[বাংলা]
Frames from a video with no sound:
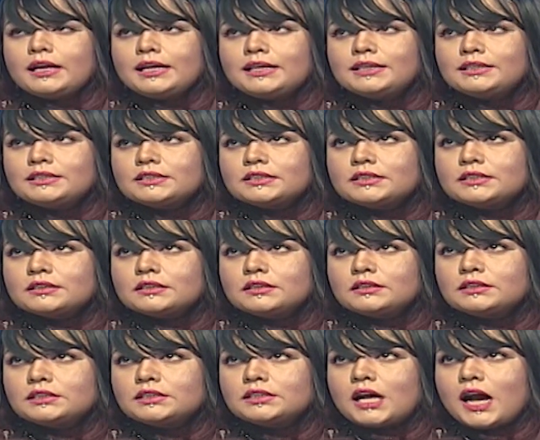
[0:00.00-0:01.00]
ইট
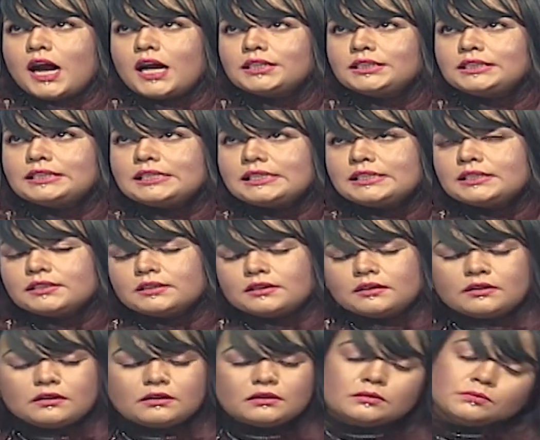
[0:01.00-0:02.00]
স্টার্টেড uh,
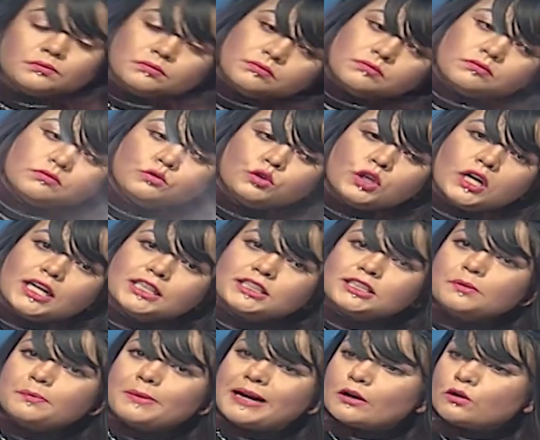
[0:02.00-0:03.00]
uh, দুই
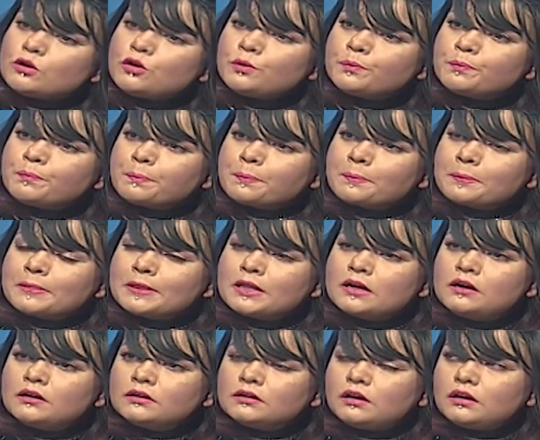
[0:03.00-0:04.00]
হাজার বারো
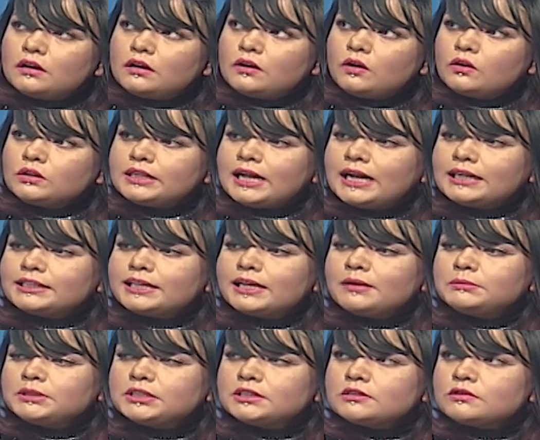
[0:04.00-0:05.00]
অন দ্যাট টাইম
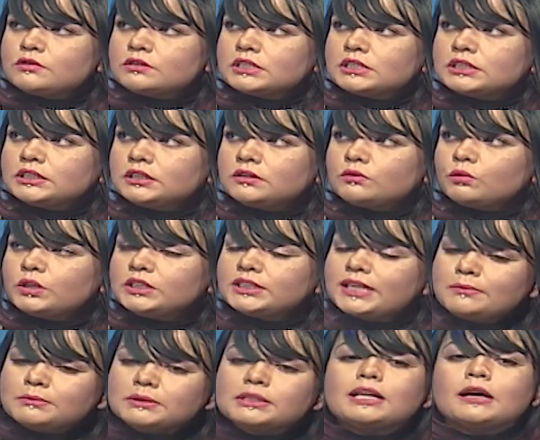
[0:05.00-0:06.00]
যেটা হচ্ছে যে ওই
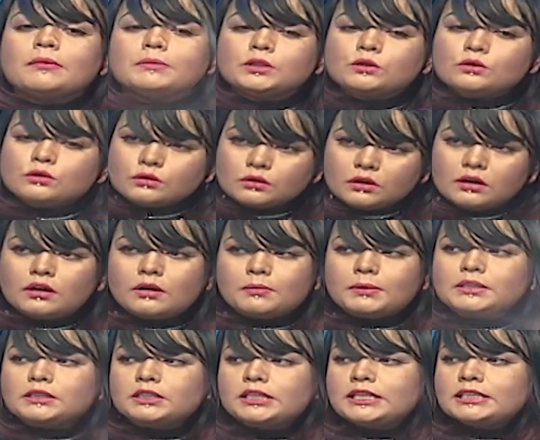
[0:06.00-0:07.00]
টাইমটাতে আমি তো
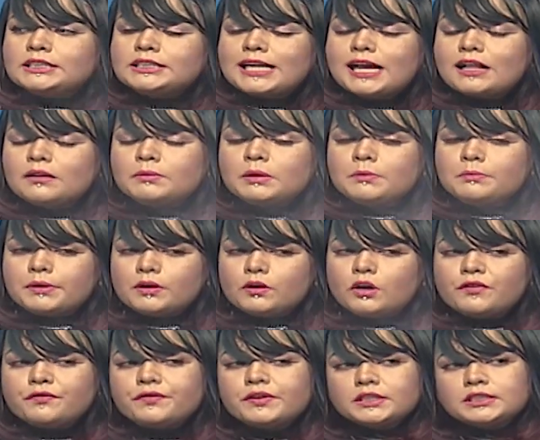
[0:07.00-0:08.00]
আমার তিনটা অ্যালবাম বের
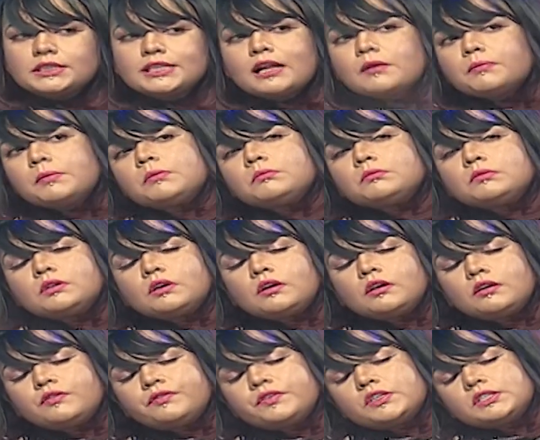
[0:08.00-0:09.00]
হয় ফার্স্ট অ্যালবাম
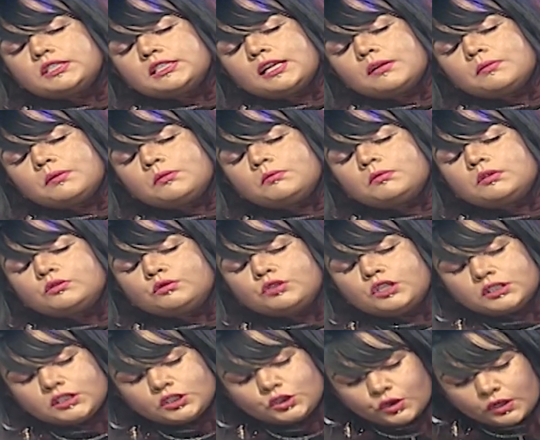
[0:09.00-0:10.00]
ফার্স্ট অ্যালবাম দুই
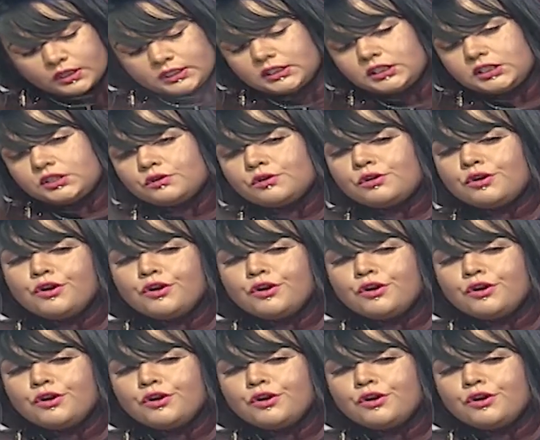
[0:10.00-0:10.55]
হাজার ছয়তে ছিল